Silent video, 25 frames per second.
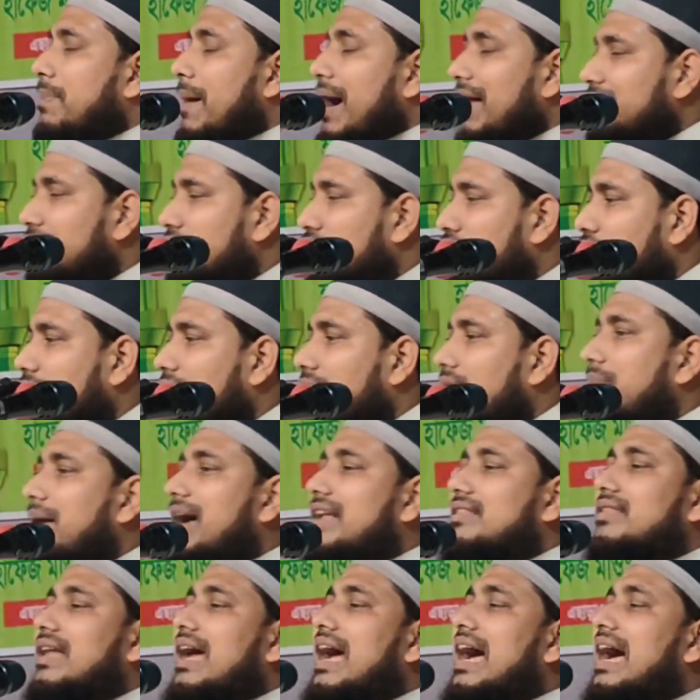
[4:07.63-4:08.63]
বান্দরের
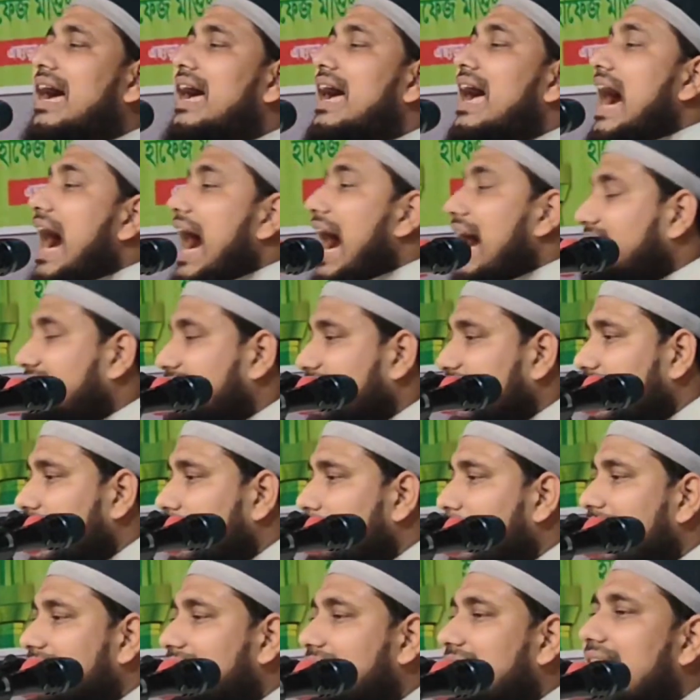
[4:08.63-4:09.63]
মাথা
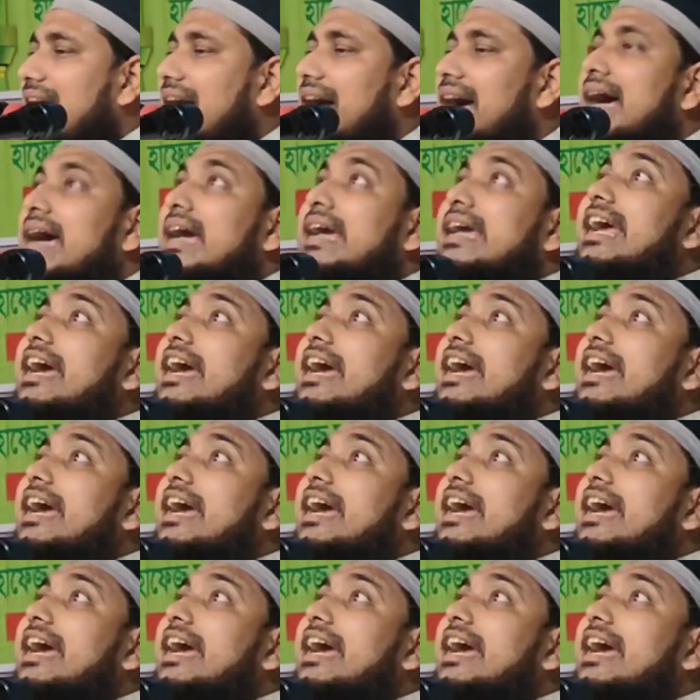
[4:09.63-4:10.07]
হাতির মাথা